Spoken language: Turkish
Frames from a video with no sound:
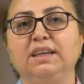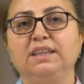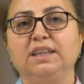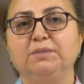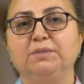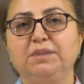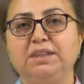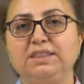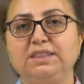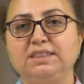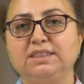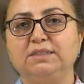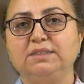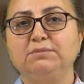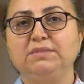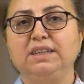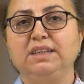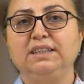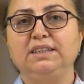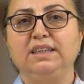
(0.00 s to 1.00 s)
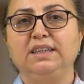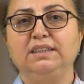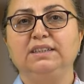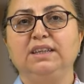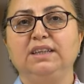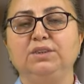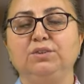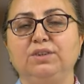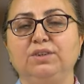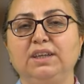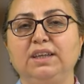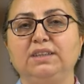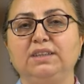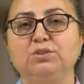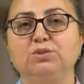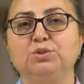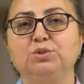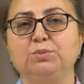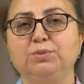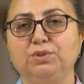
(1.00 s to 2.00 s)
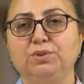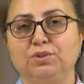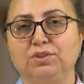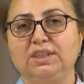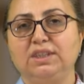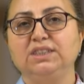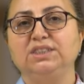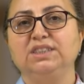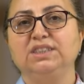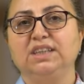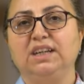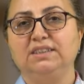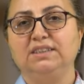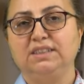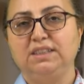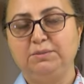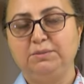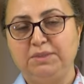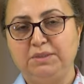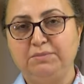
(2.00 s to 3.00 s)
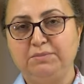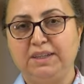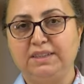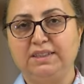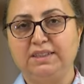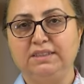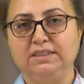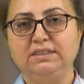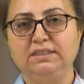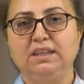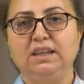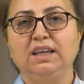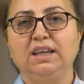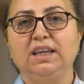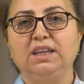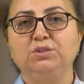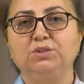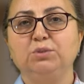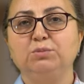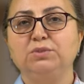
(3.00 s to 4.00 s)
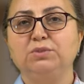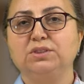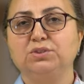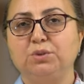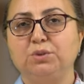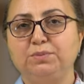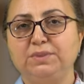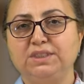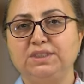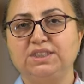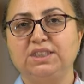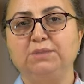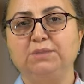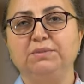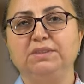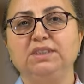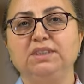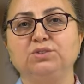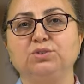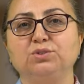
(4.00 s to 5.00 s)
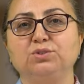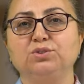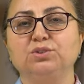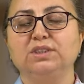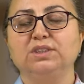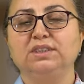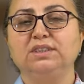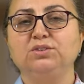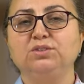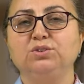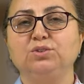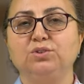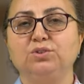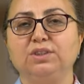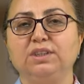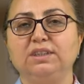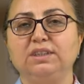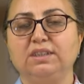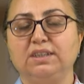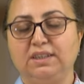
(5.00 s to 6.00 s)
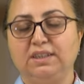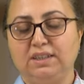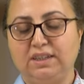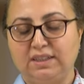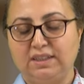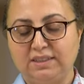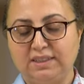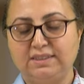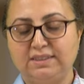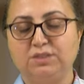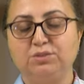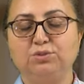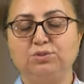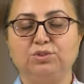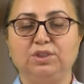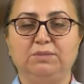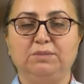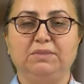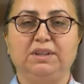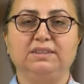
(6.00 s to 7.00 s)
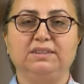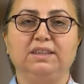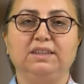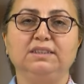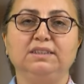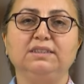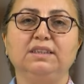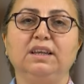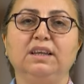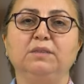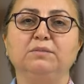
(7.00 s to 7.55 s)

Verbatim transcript: Yabancı cisimler yerine göre endoskopik olarak çıkartılabilmektedir. Endoskopi işleminde çocuklara çoğunu e, anestezi uygulamaktayız.